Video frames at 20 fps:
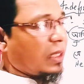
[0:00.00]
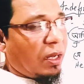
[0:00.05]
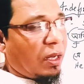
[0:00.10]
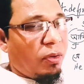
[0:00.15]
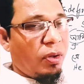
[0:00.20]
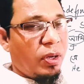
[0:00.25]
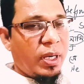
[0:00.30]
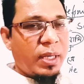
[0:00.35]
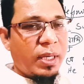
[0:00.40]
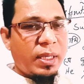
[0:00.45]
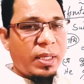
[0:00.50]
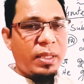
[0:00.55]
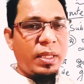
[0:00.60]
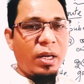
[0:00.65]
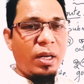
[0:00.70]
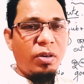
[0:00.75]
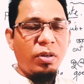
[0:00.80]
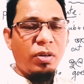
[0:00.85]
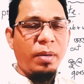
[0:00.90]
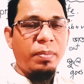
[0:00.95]
তাও অনেকটাই
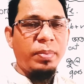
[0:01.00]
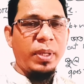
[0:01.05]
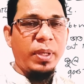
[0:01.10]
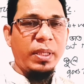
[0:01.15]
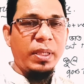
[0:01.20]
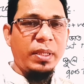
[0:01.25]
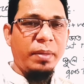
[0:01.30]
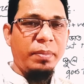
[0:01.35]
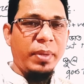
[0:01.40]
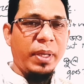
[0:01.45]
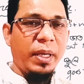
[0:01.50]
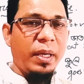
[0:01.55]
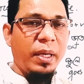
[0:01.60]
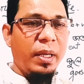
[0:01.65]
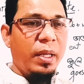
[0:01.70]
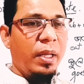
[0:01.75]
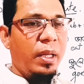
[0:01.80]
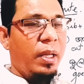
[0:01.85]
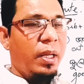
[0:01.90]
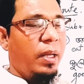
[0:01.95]
ধারণা পেয়ে যাবে
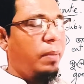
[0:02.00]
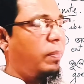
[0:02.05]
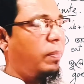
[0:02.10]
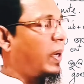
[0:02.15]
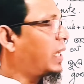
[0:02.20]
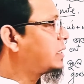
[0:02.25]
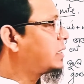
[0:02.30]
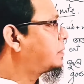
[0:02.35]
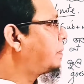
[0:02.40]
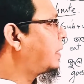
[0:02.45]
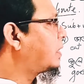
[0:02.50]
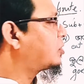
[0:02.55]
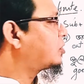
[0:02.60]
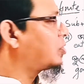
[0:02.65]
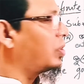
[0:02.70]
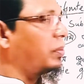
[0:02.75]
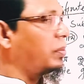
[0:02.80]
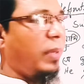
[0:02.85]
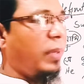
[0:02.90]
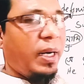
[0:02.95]
ফার্স্ট
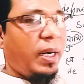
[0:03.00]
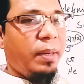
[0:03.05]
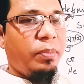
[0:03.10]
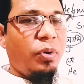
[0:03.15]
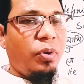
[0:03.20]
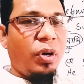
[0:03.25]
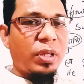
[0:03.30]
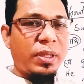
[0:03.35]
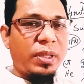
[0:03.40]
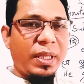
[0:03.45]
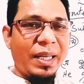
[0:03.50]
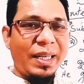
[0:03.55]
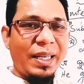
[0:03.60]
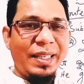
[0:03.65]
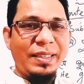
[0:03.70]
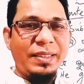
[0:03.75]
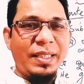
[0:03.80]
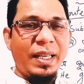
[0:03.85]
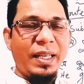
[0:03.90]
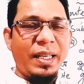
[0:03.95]
পার্সন মানে বক্তার
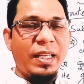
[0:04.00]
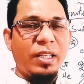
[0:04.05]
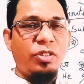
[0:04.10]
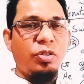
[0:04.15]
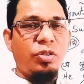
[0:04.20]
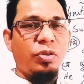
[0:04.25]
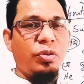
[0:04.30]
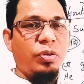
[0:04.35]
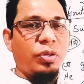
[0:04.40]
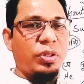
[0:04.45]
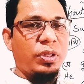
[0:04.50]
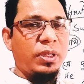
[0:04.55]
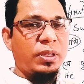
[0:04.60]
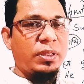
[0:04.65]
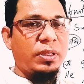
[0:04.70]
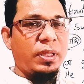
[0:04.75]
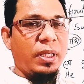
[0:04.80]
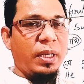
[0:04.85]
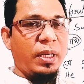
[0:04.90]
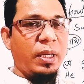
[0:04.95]
নিজেই কিছু
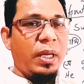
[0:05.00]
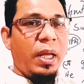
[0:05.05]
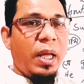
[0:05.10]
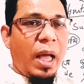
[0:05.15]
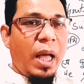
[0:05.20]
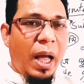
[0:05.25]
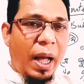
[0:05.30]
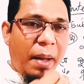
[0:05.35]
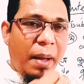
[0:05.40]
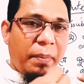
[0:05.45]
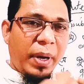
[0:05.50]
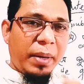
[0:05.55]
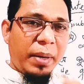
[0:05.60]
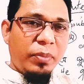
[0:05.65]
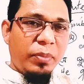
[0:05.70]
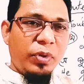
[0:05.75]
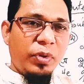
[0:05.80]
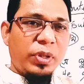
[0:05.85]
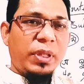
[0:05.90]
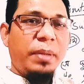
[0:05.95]
করতেছে আমার
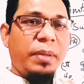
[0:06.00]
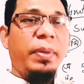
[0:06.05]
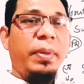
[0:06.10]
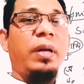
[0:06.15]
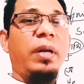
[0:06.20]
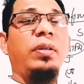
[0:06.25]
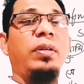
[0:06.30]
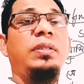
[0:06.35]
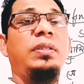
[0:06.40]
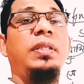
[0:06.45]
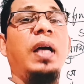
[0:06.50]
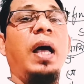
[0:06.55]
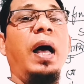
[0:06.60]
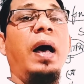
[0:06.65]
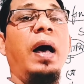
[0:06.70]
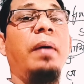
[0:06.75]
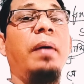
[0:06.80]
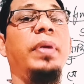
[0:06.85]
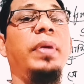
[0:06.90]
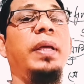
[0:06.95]
মুখ দিয়ে বের হচ্ছে
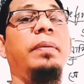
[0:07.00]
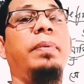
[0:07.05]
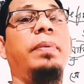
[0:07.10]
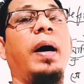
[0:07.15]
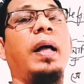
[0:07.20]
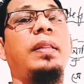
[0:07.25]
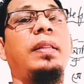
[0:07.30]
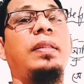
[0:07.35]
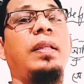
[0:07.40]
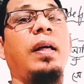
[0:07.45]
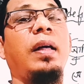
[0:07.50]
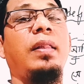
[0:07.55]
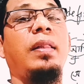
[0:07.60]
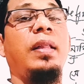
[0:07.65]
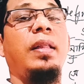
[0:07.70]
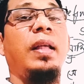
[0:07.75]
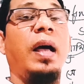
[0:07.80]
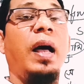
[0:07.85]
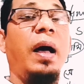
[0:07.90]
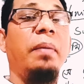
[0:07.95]
আমি ভাত
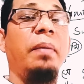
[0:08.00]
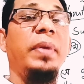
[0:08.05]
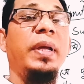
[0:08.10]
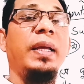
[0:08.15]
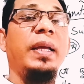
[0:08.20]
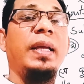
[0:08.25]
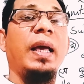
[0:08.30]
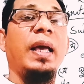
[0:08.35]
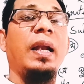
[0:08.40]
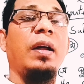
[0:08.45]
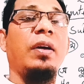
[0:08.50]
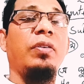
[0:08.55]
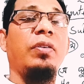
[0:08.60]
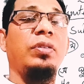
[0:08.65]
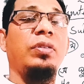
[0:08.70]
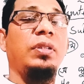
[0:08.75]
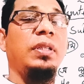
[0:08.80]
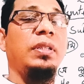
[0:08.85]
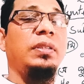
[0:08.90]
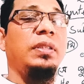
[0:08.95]
খাচ্ছি আমি খেলা
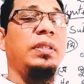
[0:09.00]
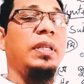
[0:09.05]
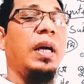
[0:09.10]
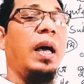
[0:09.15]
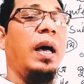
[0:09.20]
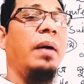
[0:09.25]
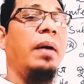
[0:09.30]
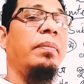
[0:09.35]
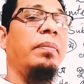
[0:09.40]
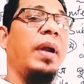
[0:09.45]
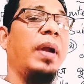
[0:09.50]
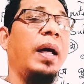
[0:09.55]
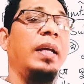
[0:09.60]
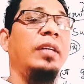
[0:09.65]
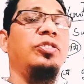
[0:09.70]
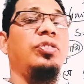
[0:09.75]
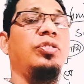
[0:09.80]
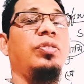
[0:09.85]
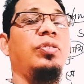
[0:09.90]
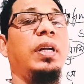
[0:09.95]
করতেছি আমরা
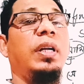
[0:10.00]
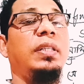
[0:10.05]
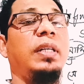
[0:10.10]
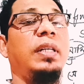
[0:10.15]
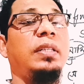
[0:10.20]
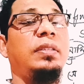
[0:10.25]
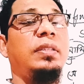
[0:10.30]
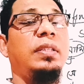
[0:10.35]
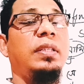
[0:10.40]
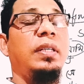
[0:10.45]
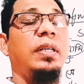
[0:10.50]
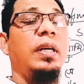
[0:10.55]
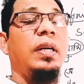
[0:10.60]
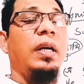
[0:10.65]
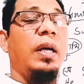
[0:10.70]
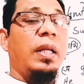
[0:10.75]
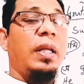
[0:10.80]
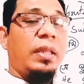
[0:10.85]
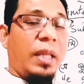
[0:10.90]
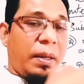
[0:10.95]
স্কুলে যাচ্ছি
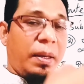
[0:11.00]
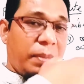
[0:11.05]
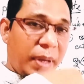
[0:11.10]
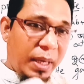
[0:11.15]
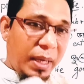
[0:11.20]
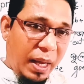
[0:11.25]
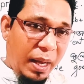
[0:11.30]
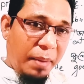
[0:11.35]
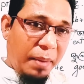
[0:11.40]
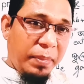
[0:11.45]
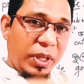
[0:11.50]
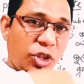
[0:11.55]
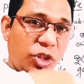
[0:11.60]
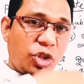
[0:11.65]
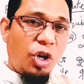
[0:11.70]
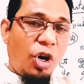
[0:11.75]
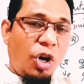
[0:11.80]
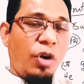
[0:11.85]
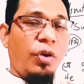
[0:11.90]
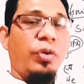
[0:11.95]
তার মানে আমি
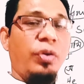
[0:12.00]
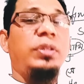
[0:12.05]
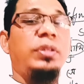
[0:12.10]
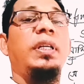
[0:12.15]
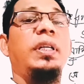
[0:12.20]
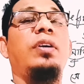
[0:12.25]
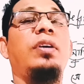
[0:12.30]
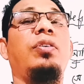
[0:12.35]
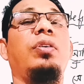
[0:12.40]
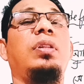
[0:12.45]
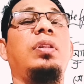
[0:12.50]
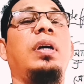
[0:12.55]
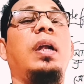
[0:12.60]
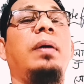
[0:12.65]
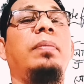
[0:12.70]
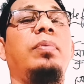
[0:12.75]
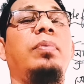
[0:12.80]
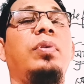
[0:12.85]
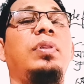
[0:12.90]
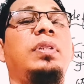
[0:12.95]
স্বয়ং যে
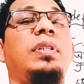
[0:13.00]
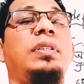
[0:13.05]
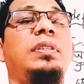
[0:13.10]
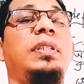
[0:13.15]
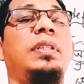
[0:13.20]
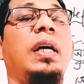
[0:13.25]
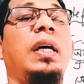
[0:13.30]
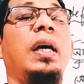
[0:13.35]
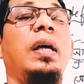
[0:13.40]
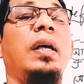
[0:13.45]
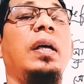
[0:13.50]
কথাটা বলতেছে